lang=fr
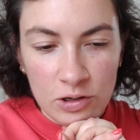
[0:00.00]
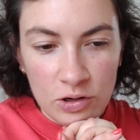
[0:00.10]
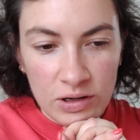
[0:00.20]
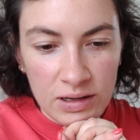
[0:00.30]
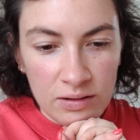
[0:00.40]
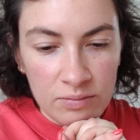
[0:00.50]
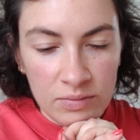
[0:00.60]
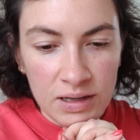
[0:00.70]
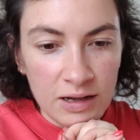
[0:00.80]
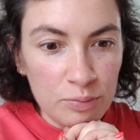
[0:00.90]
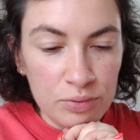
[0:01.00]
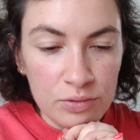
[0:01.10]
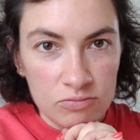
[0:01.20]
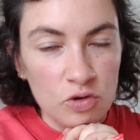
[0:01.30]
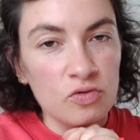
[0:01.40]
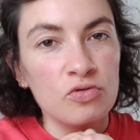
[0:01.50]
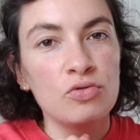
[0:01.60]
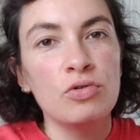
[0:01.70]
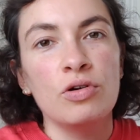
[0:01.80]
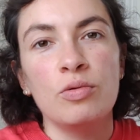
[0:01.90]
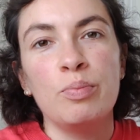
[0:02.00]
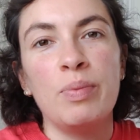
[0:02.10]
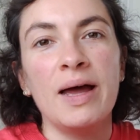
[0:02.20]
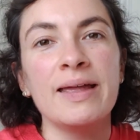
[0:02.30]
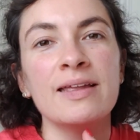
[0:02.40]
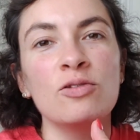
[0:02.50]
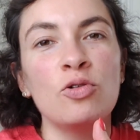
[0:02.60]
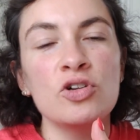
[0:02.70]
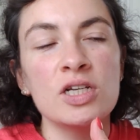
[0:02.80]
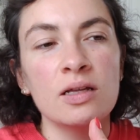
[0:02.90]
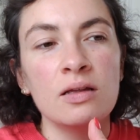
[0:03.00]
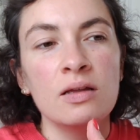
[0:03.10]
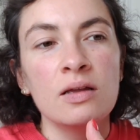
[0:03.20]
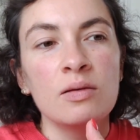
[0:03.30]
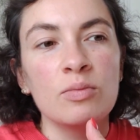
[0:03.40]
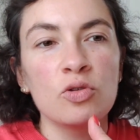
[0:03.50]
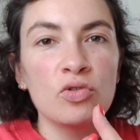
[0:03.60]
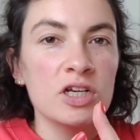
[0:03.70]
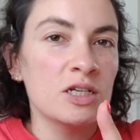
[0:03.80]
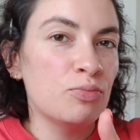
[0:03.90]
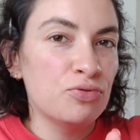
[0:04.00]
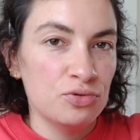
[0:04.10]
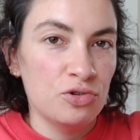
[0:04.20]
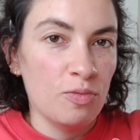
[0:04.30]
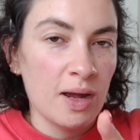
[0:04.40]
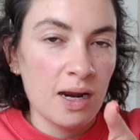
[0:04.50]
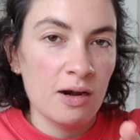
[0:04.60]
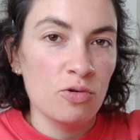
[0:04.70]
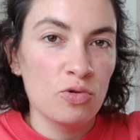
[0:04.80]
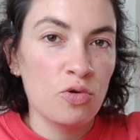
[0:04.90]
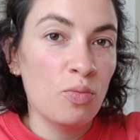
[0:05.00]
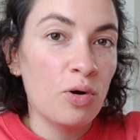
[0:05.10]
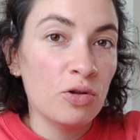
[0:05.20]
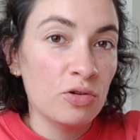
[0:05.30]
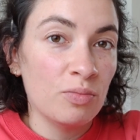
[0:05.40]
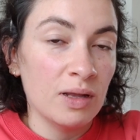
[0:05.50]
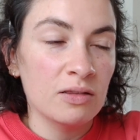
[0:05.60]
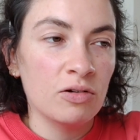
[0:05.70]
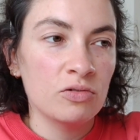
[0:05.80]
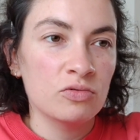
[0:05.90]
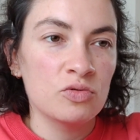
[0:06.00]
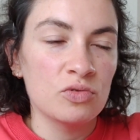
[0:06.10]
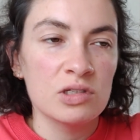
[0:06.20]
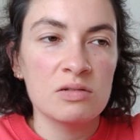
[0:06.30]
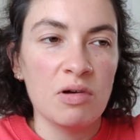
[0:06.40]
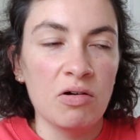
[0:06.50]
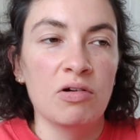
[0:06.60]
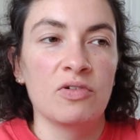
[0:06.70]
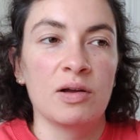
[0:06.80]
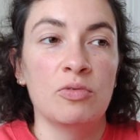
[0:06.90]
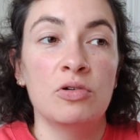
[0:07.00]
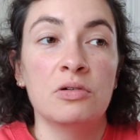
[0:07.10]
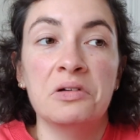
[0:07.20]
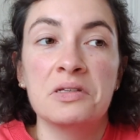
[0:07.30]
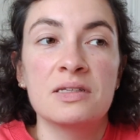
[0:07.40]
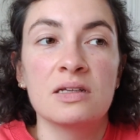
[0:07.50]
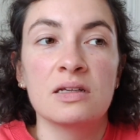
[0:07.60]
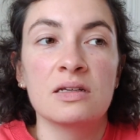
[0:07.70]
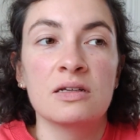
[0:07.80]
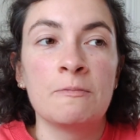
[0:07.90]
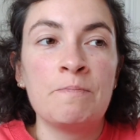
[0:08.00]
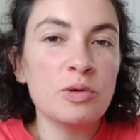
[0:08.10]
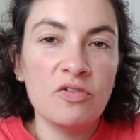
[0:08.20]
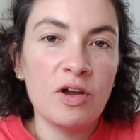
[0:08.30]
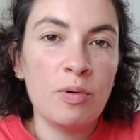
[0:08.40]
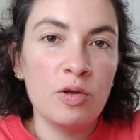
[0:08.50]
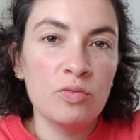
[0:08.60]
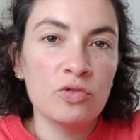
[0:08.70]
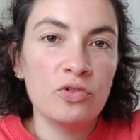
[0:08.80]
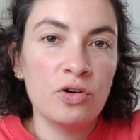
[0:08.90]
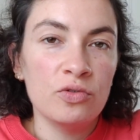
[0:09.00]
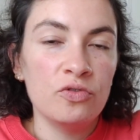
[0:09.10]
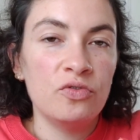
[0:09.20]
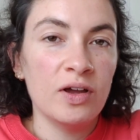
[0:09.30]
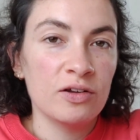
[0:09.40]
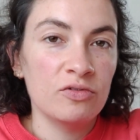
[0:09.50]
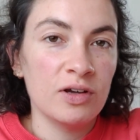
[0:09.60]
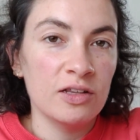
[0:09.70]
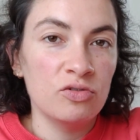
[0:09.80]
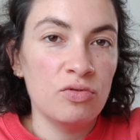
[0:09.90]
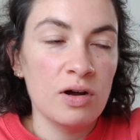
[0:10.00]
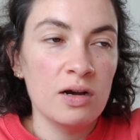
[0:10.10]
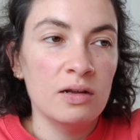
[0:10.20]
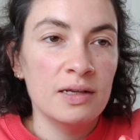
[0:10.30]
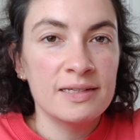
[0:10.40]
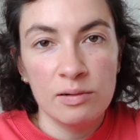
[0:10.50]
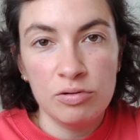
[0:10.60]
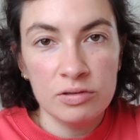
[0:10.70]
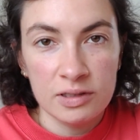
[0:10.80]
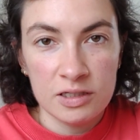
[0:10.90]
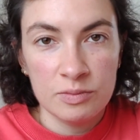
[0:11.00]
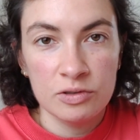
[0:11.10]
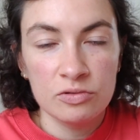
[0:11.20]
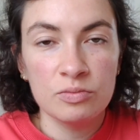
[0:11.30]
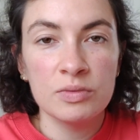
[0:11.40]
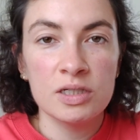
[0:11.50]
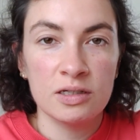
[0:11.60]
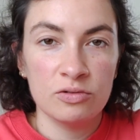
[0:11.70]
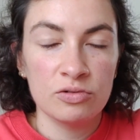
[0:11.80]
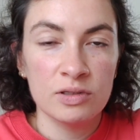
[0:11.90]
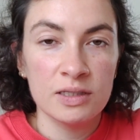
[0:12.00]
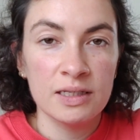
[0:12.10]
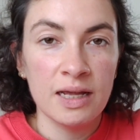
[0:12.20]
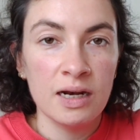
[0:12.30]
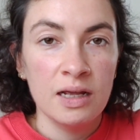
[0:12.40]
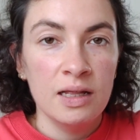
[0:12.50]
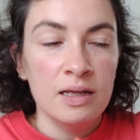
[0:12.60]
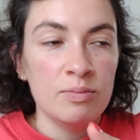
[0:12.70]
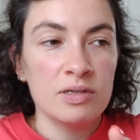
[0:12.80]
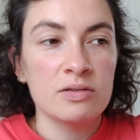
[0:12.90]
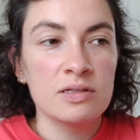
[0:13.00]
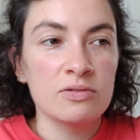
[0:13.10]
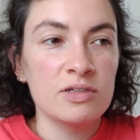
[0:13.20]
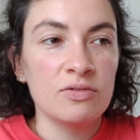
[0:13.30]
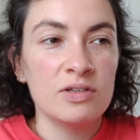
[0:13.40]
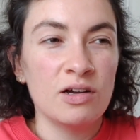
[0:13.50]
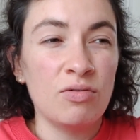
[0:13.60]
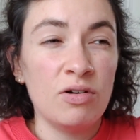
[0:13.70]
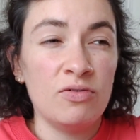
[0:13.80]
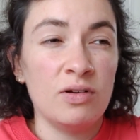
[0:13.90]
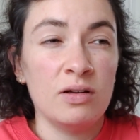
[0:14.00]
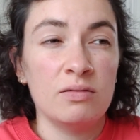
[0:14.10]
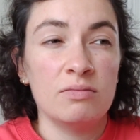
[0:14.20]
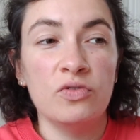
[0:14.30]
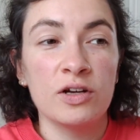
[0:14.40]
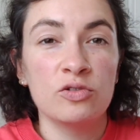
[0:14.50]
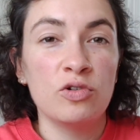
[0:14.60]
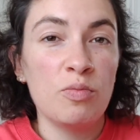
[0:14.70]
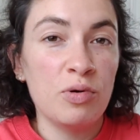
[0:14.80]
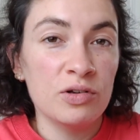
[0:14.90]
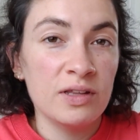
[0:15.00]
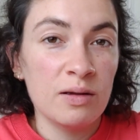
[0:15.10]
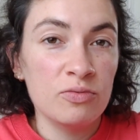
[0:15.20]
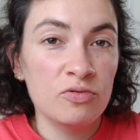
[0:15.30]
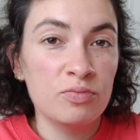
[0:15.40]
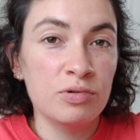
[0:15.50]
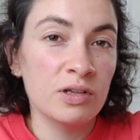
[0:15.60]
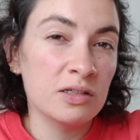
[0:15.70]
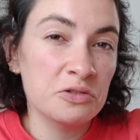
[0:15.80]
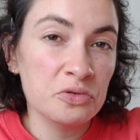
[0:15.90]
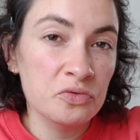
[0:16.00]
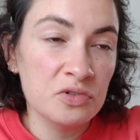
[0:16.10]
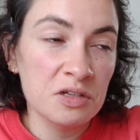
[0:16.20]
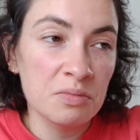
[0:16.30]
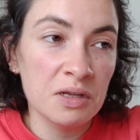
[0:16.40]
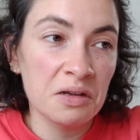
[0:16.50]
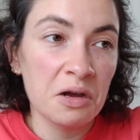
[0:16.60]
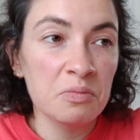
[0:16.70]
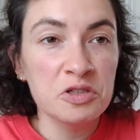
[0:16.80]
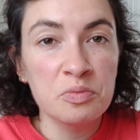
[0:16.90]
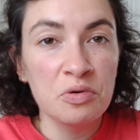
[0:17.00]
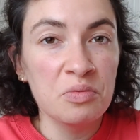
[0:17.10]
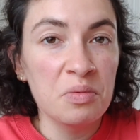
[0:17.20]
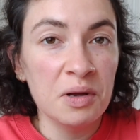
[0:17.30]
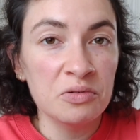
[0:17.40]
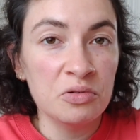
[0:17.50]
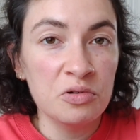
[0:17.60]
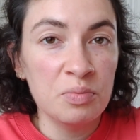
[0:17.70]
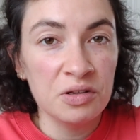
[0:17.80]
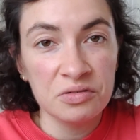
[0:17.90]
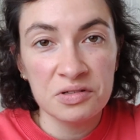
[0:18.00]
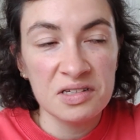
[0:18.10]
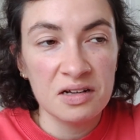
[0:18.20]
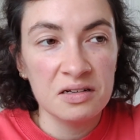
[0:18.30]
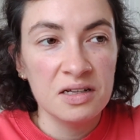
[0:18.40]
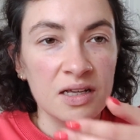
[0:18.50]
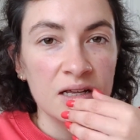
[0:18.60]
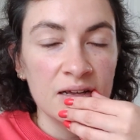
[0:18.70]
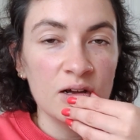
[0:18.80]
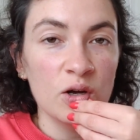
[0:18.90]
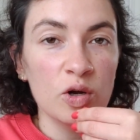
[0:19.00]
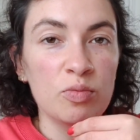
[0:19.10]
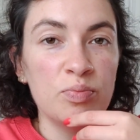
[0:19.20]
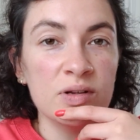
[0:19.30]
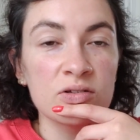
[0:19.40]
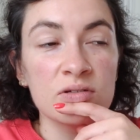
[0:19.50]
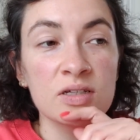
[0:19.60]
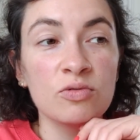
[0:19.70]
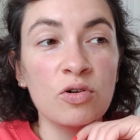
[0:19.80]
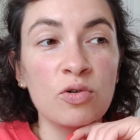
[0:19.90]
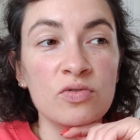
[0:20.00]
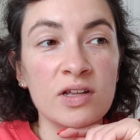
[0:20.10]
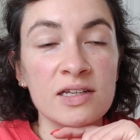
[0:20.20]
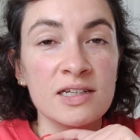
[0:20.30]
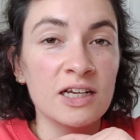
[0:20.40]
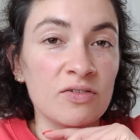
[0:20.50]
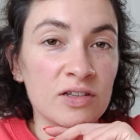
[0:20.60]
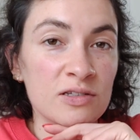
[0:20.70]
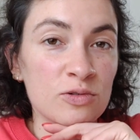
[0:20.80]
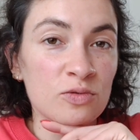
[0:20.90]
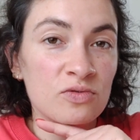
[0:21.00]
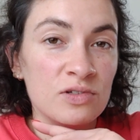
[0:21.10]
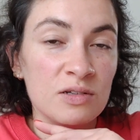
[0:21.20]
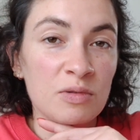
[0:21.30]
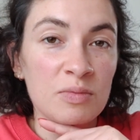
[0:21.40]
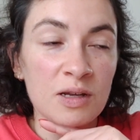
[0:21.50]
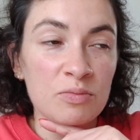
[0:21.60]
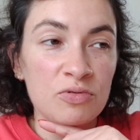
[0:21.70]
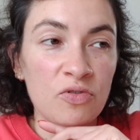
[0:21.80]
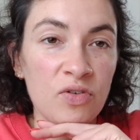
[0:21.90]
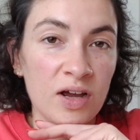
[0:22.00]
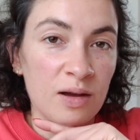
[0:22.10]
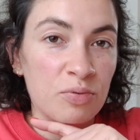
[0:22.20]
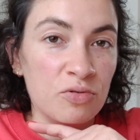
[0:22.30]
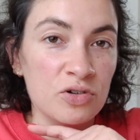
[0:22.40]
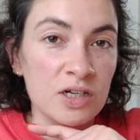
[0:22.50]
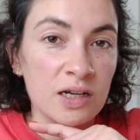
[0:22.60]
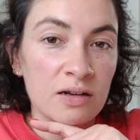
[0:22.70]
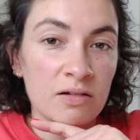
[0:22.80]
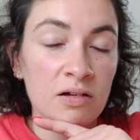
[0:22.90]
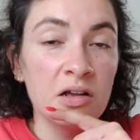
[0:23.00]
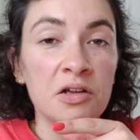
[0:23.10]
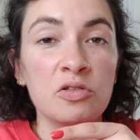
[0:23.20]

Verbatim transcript: euh, et, mais devenu euh, pas étranger. En tout cas, j'ai plus de mal à le comprendre maintenant où je me dis, bah ouais, vraiment, euh, c'est. Je préfère prendre mon temps, faire une vraie toile. Ça prend 15 minutes, mais j'ai un truc nickel. Parce que sinon, ça veut dire quoi Enfin, faire une toile portable, vous prenez un tissu que vous aimez un petit peu, mais pas trop, pas tant que ça. parce que sinon, en gros, vous allez sacrifier un tissu que vous aimez bien pour faire un projet